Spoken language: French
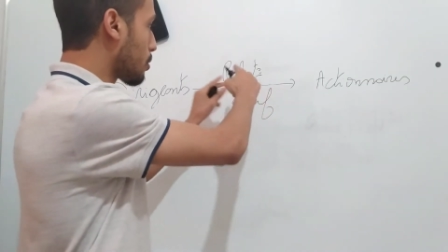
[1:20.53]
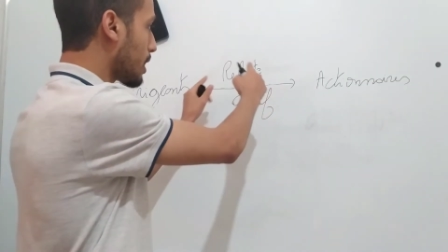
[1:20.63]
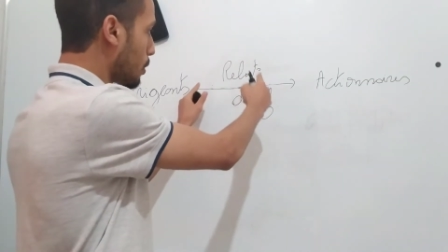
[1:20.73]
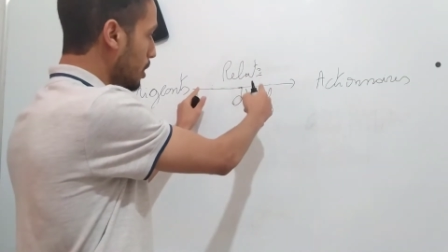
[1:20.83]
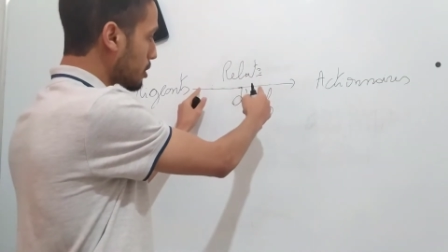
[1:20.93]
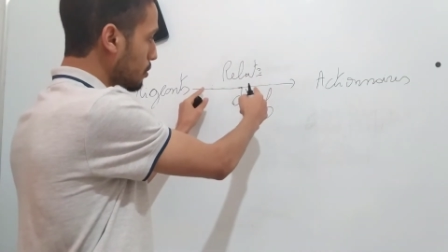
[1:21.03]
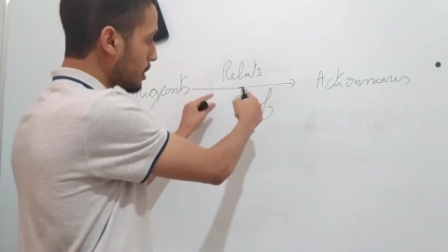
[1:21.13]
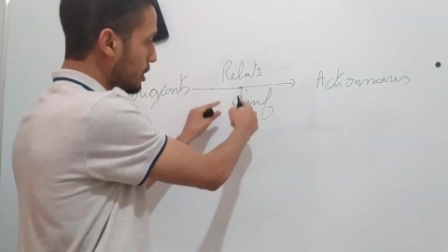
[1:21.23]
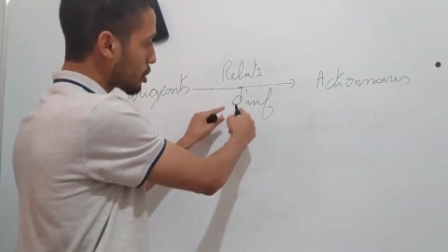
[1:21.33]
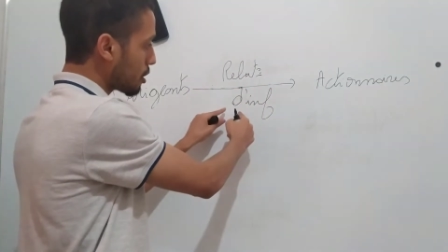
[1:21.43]
Donc la
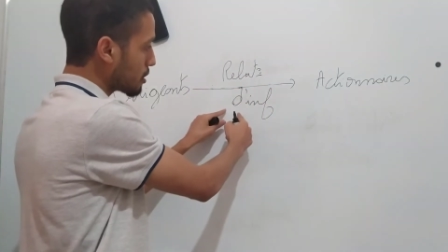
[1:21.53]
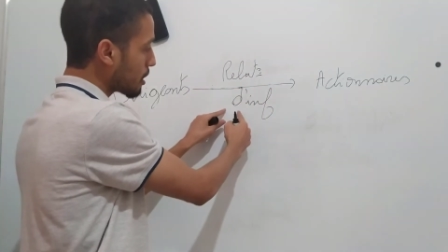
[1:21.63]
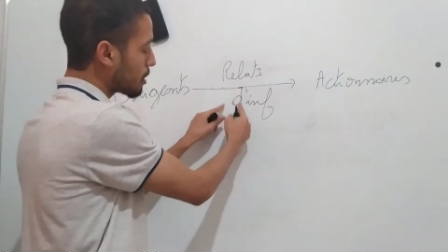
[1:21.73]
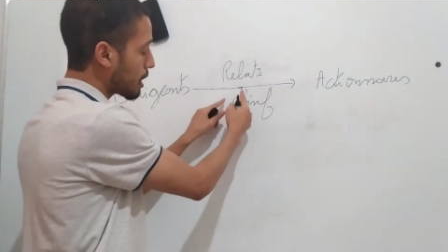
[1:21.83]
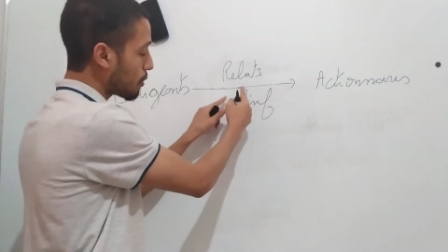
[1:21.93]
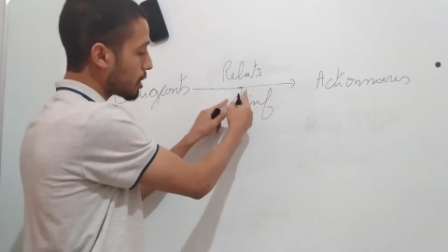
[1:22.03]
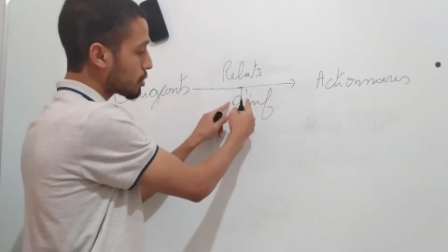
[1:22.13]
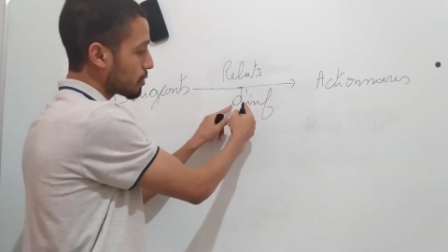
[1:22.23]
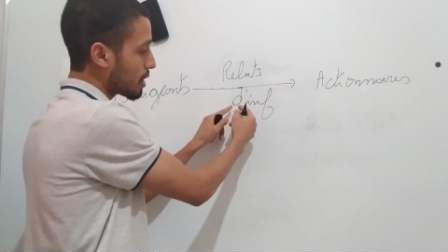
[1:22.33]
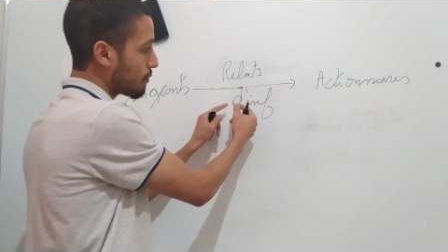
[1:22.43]
relation d'agence, euh, la
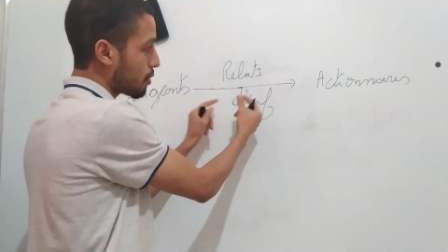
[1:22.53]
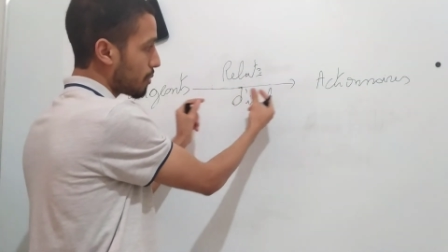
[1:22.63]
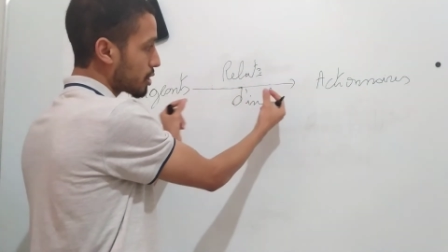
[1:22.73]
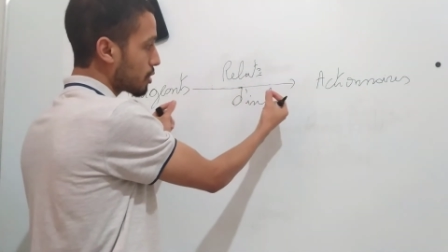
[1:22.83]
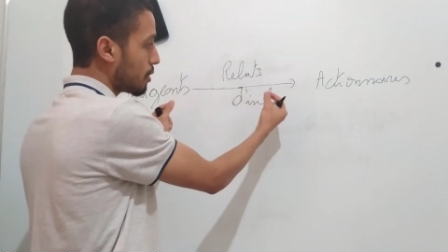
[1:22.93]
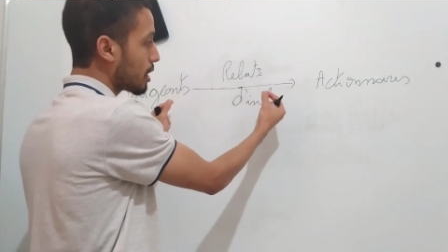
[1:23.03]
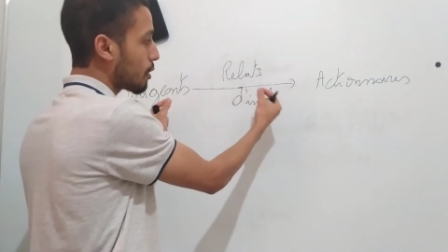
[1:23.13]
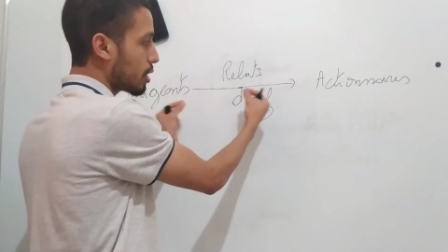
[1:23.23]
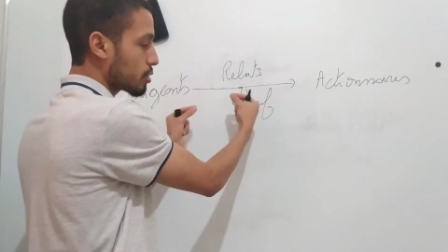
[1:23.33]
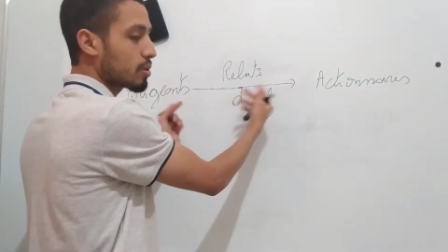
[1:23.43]
relation d'information,
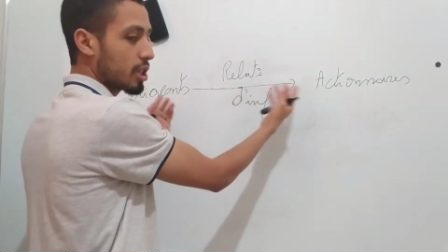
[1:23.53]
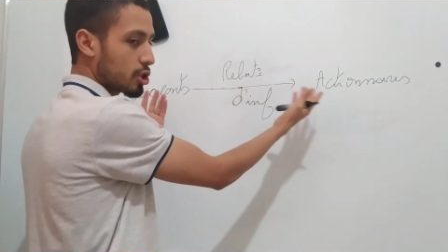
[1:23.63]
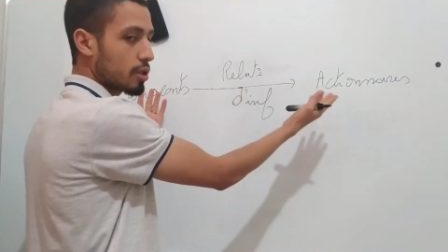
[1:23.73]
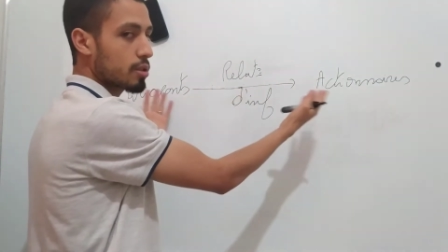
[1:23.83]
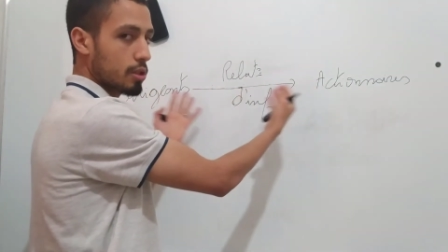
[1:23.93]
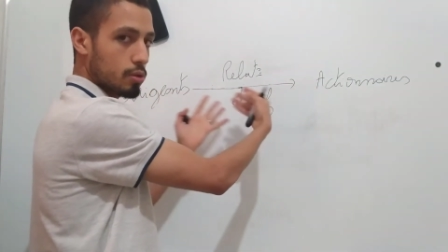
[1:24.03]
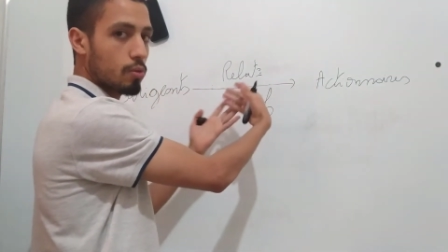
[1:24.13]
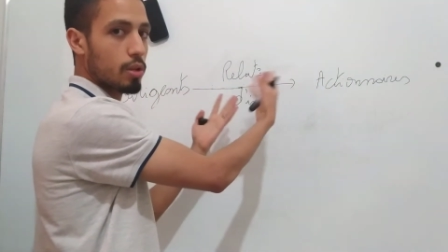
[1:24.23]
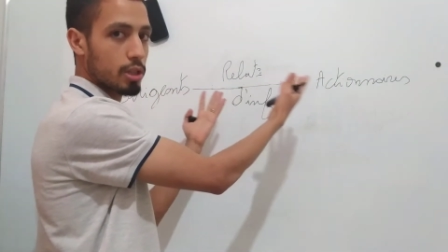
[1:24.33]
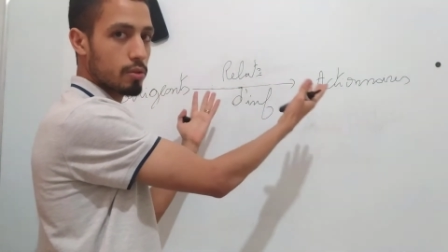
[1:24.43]
la relation d'agence,
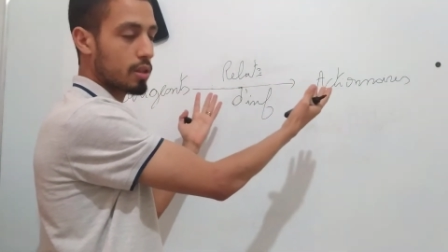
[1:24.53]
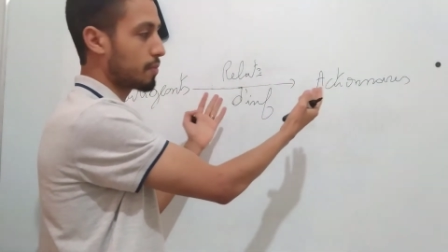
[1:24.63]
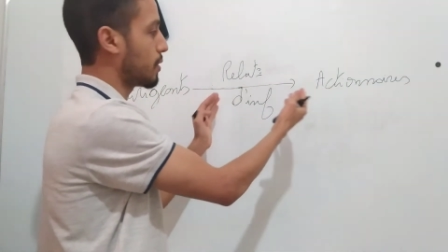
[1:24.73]
c'est une relation